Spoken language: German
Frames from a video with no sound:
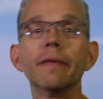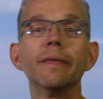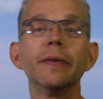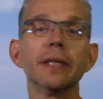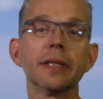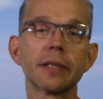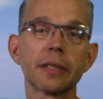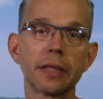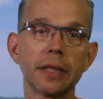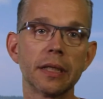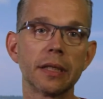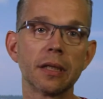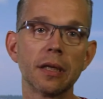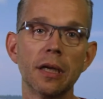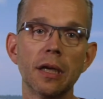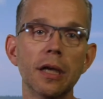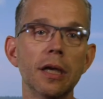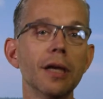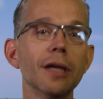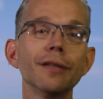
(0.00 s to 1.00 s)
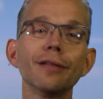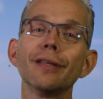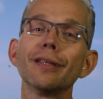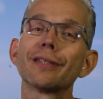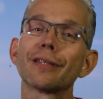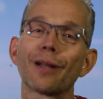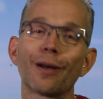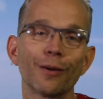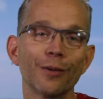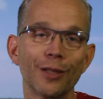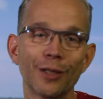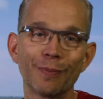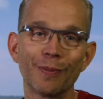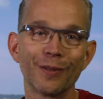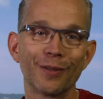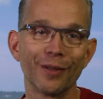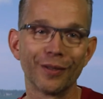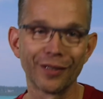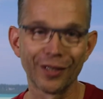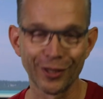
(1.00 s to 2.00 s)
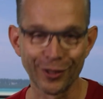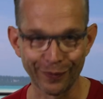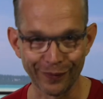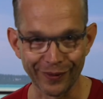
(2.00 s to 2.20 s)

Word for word: wie es geht. Es ist auch nicht besonders